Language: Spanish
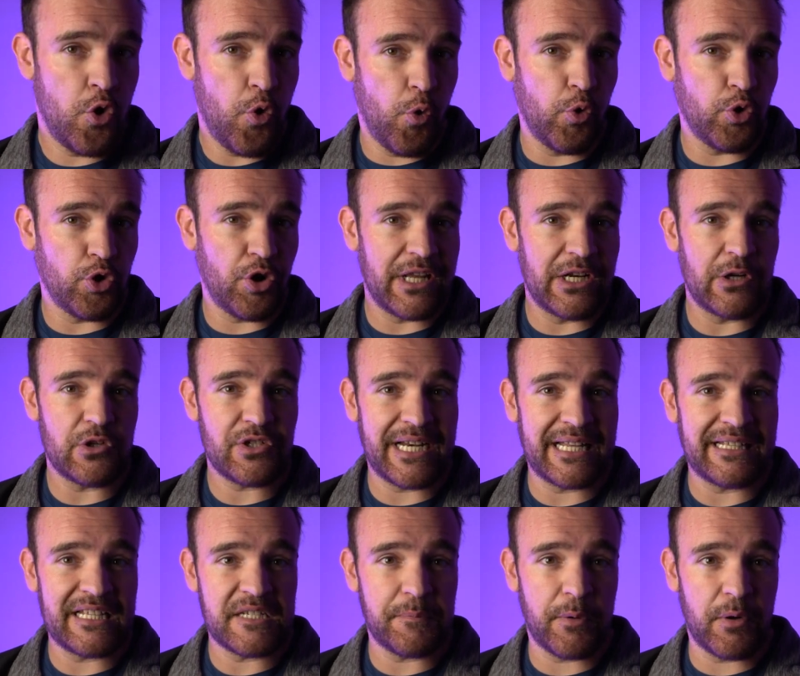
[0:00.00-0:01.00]
Uno de los
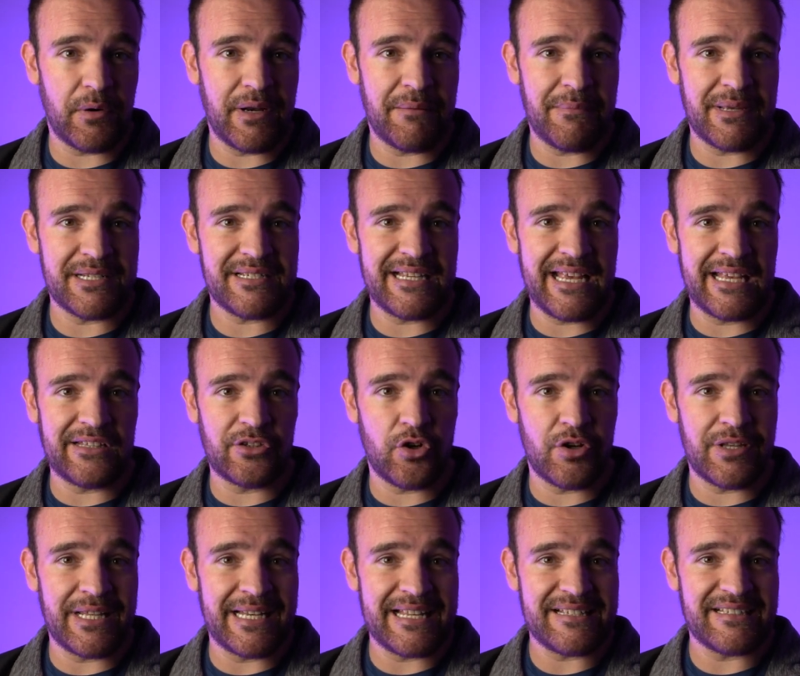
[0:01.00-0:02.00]
grandes problemas de
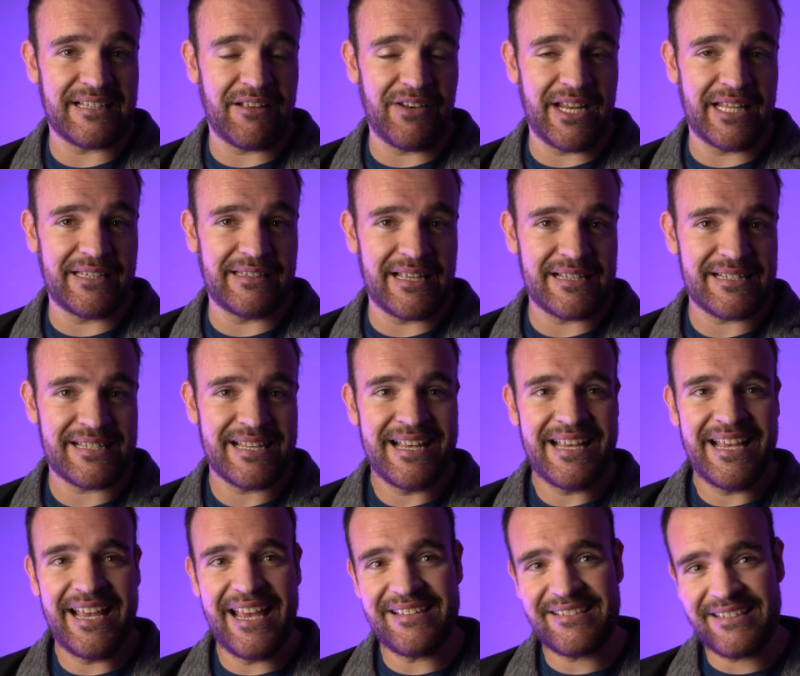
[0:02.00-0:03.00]
Android en las tabletas
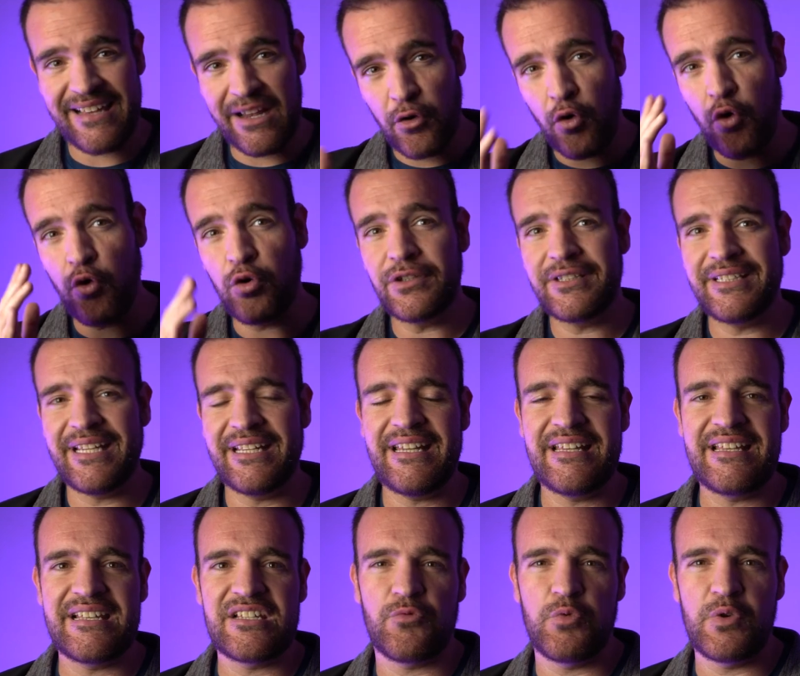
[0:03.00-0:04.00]
es que Google tiene
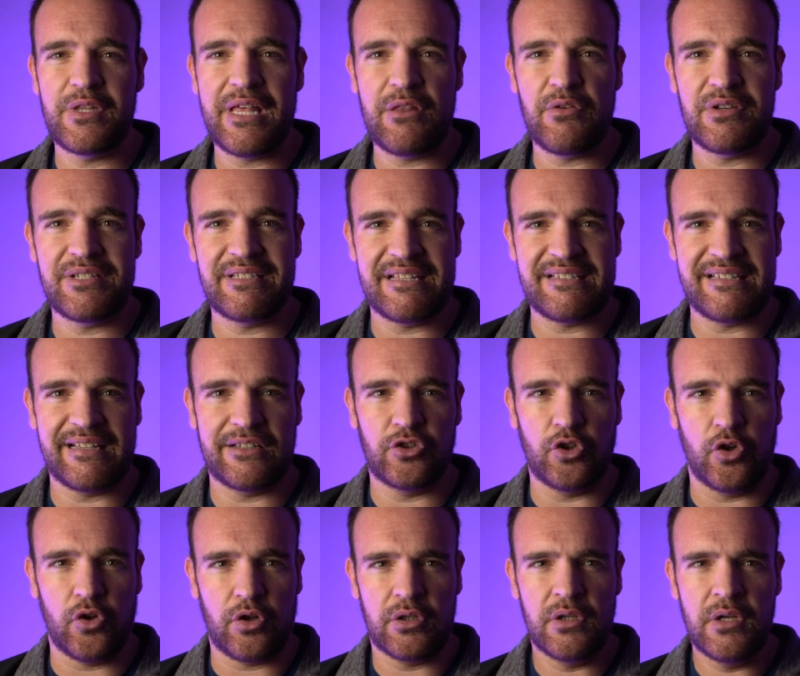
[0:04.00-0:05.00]
descuidado este
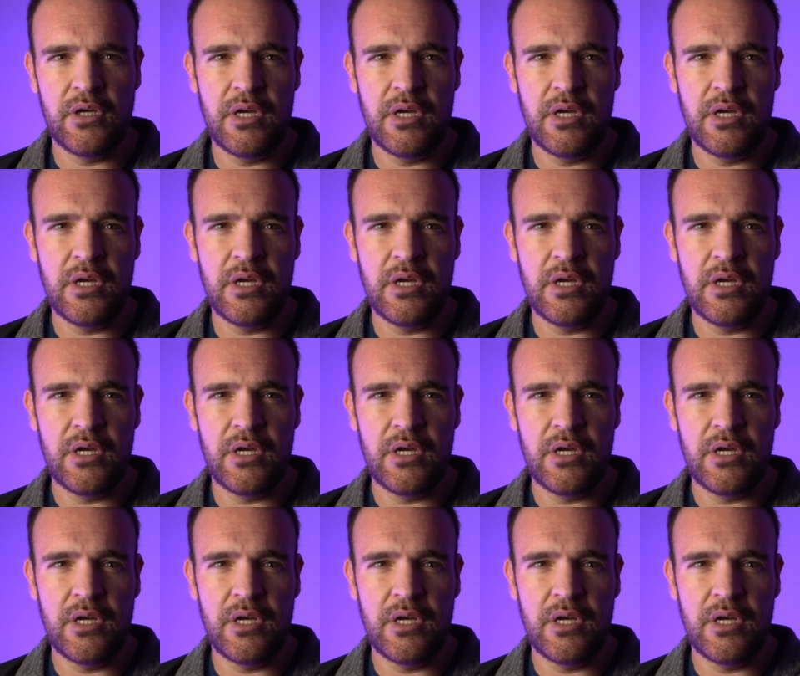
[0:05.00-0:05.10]
sector.